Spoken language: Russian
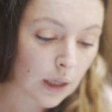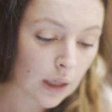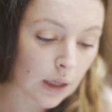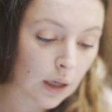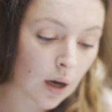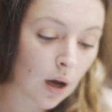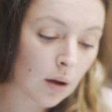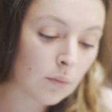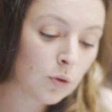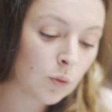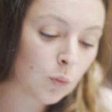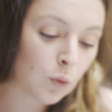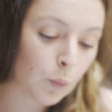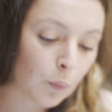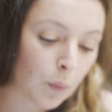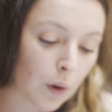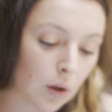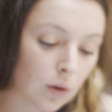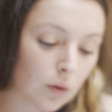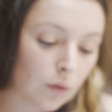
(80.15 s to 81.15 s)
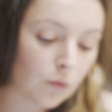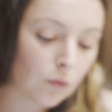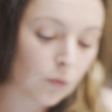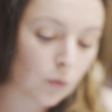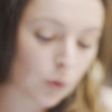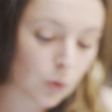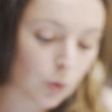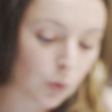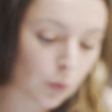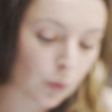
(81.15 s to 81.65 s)
и камнем упала в
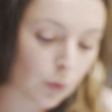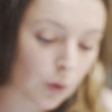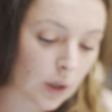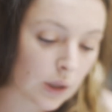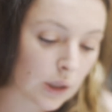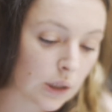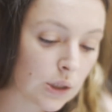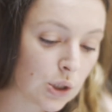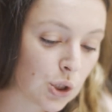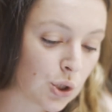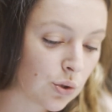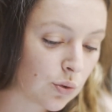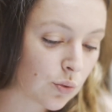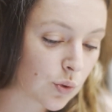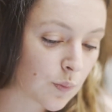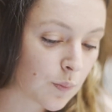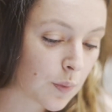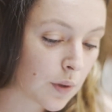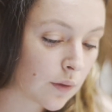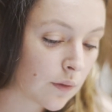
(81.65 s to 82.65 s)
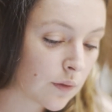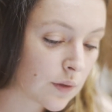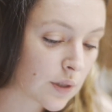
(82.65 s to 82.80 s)
воду. Она даже не успела